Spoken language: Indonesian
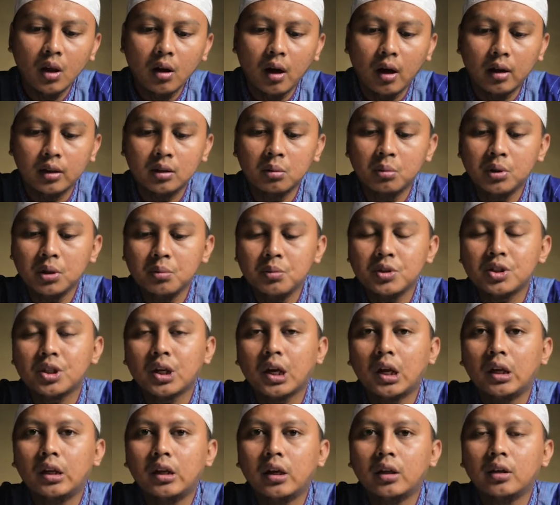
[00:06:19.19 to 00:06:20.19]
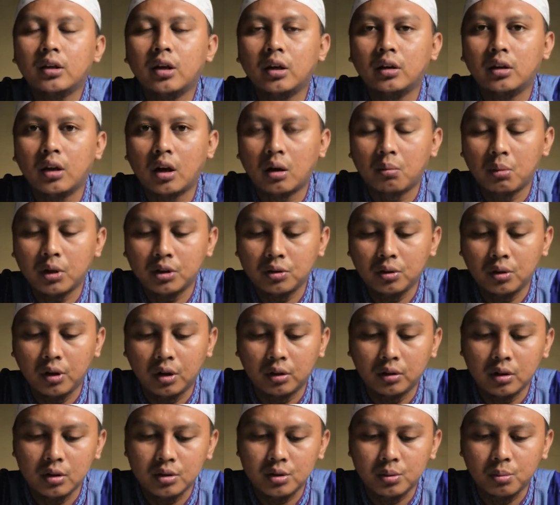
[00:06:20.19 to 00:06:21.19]
Ah, teman-teman nah, sekalian yang dirahmati
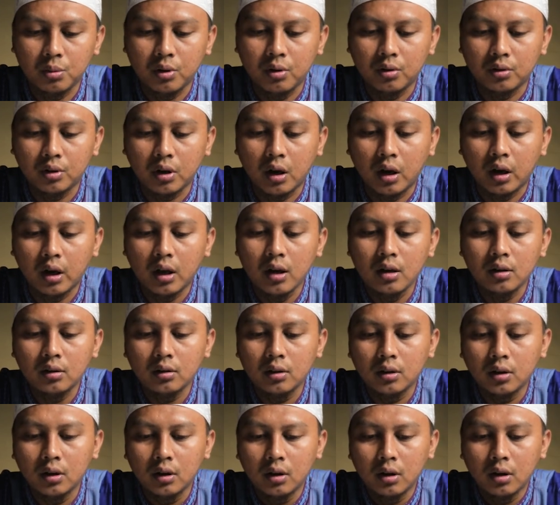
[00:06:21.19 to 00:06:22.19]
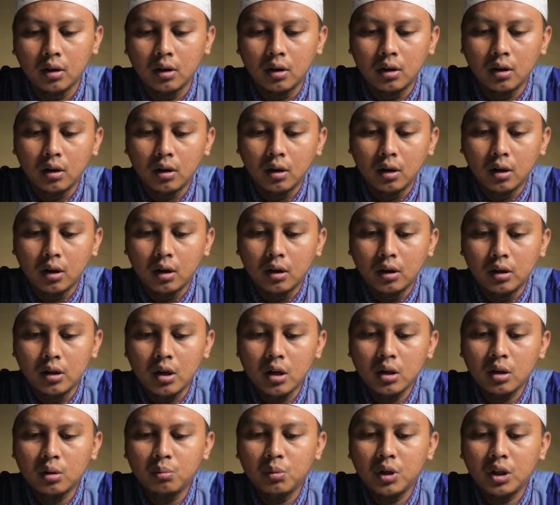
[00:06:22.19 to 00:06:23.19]
oleh Allah Subhanahu wa taala,
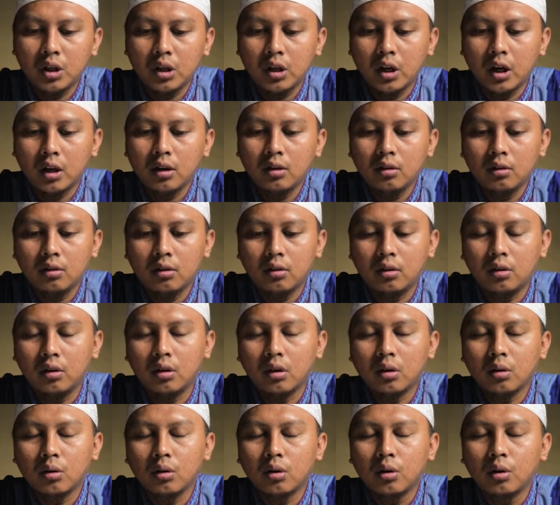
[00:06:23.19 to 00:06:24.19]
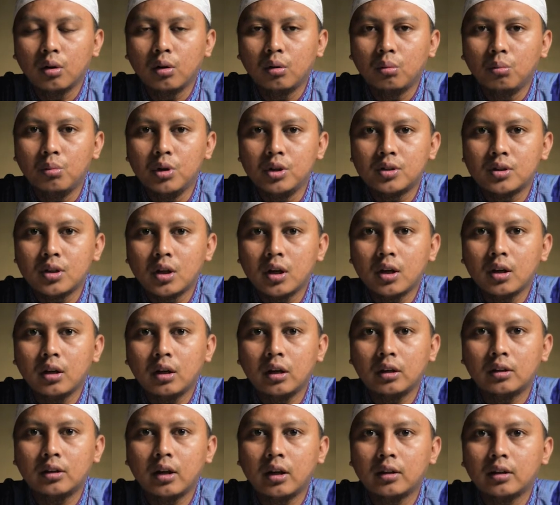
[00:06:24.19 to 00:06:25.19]
yang demikian ya
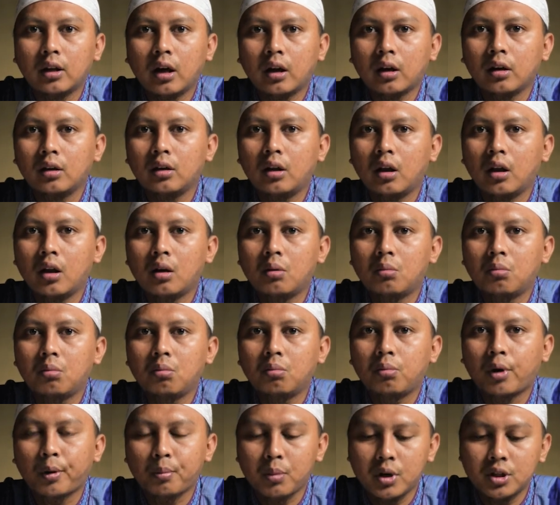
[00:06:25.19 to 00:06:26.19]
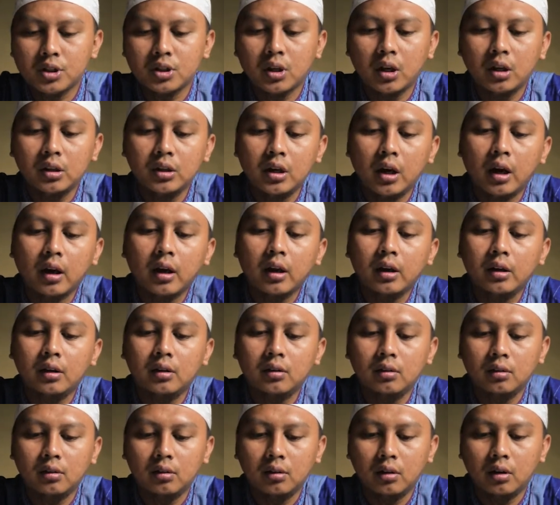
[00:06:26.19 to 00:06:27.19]
bisa kita tarik dalam permasalahan yang
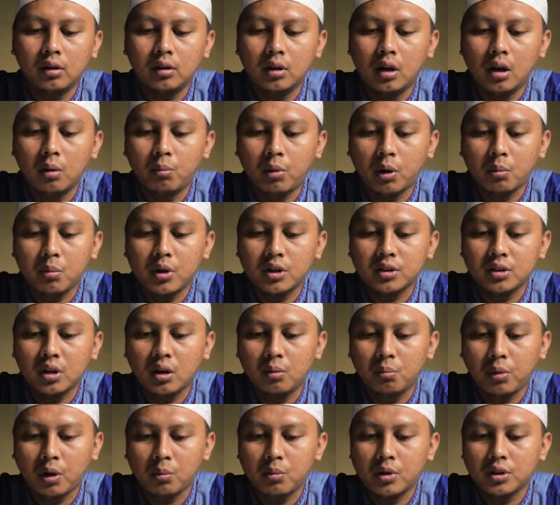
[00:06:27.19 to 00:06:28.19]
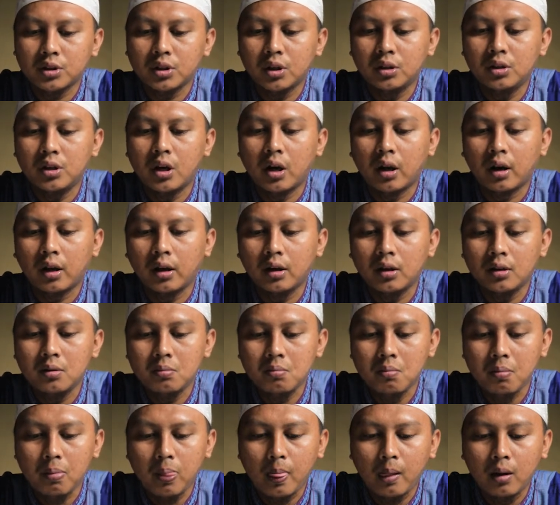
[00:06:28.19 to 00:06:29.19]
lain ya, dalam permasalahan-permasalahan yang
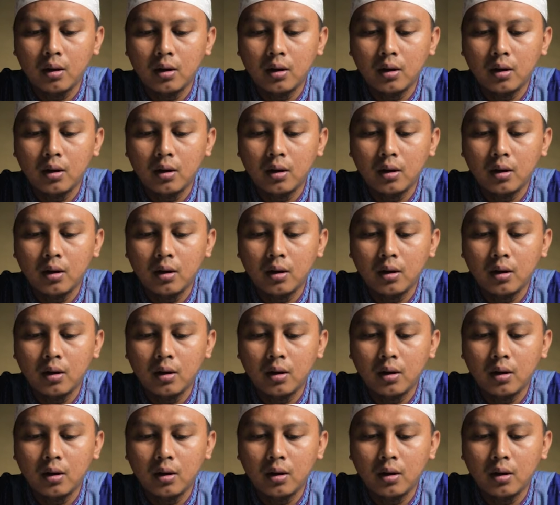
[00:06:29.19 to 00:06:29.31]
lain.